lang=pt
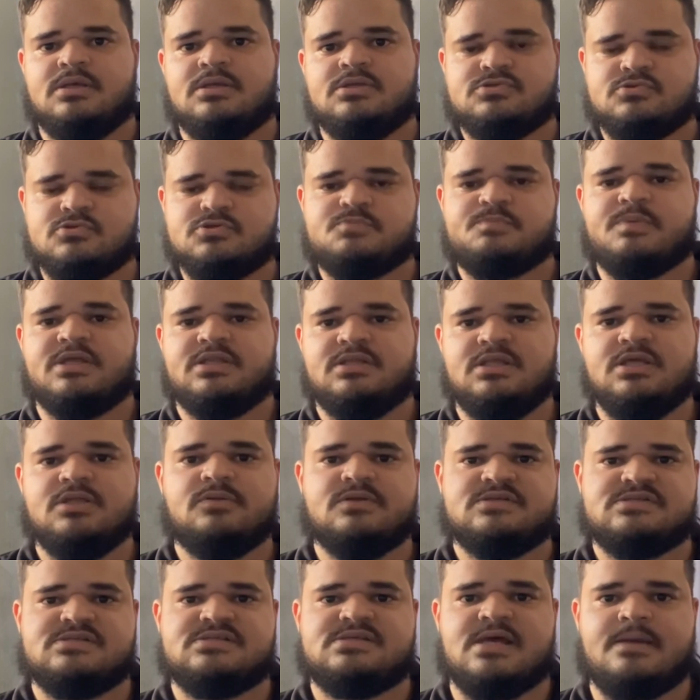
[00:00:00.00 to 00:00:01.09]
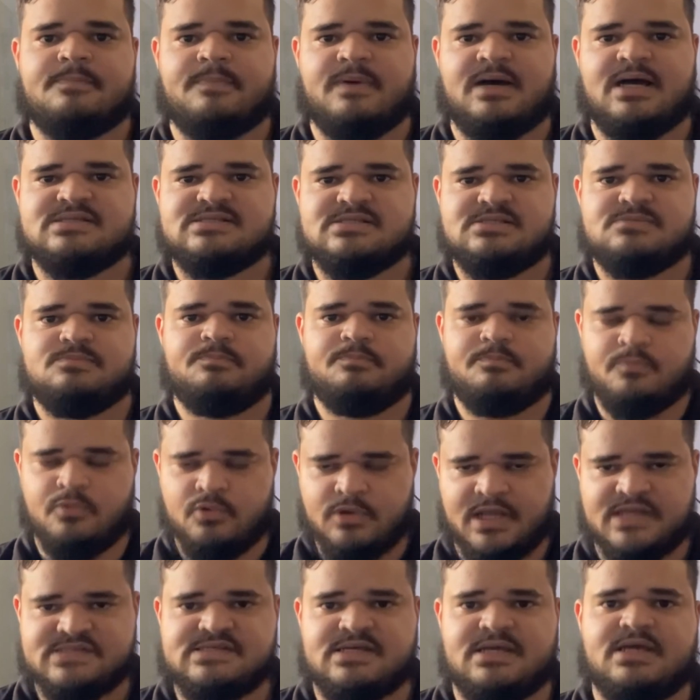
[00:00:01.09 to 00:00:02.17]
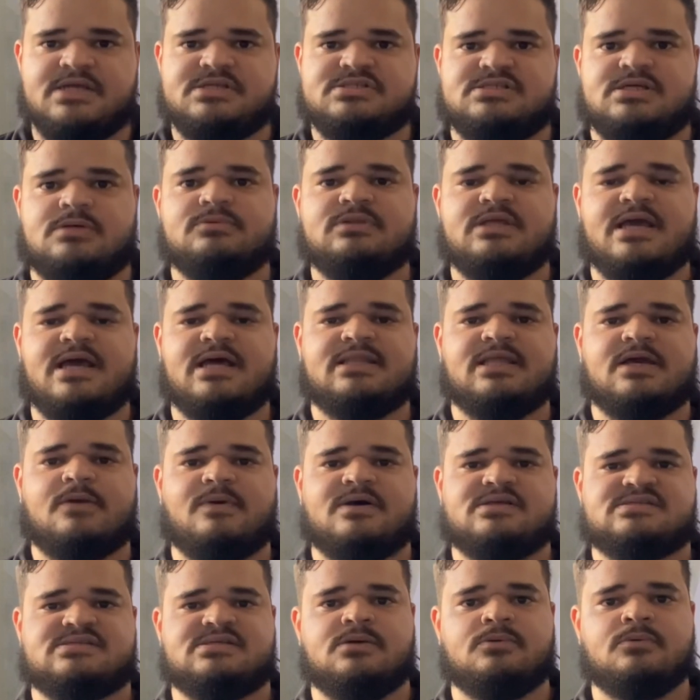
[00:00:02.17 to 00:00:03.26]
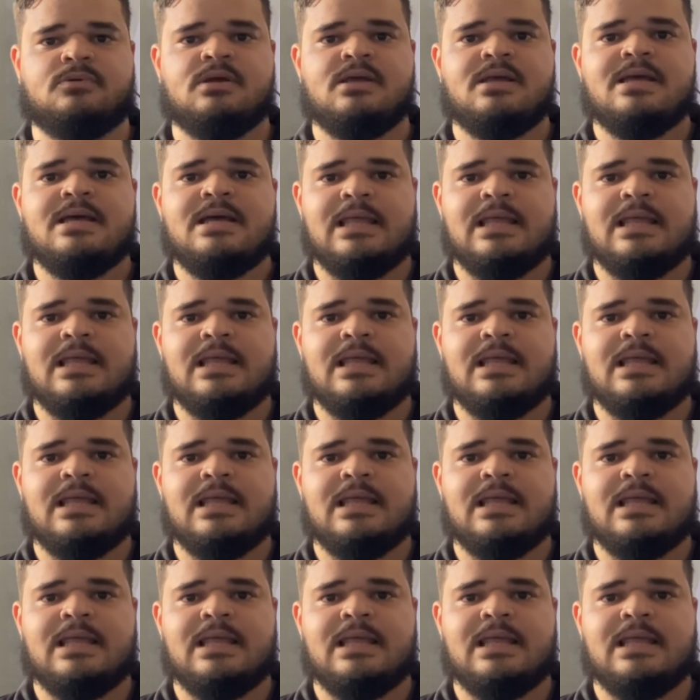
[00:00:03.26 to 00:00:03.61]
suspendido esses repasses por essa questão de readequação